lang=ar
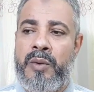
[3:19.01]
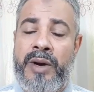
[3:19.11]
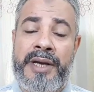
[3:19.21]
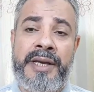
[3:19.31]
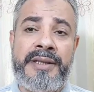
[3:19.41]

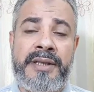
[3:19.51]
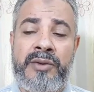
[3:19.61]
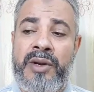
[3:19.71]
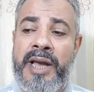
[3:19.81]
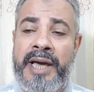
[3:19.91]
واحيانا
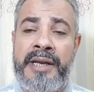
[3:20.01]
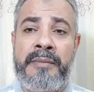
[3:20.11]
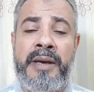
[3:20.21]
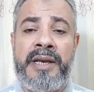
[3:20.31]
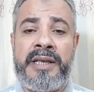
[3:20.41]
تدل على
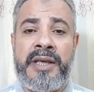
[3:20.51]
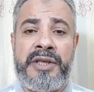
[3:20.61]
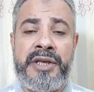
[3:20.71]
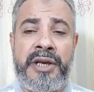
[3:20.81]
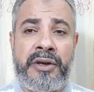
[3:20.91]
المال
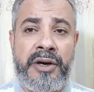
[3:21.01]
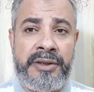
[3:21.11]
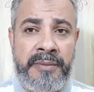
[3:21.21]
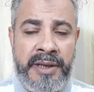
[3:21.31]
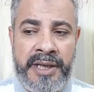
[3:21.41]
الكثير
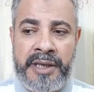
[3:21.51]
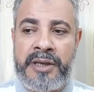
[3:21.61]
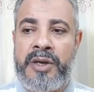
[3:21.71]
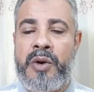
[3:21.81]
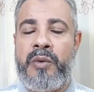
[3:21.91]
القادم اليك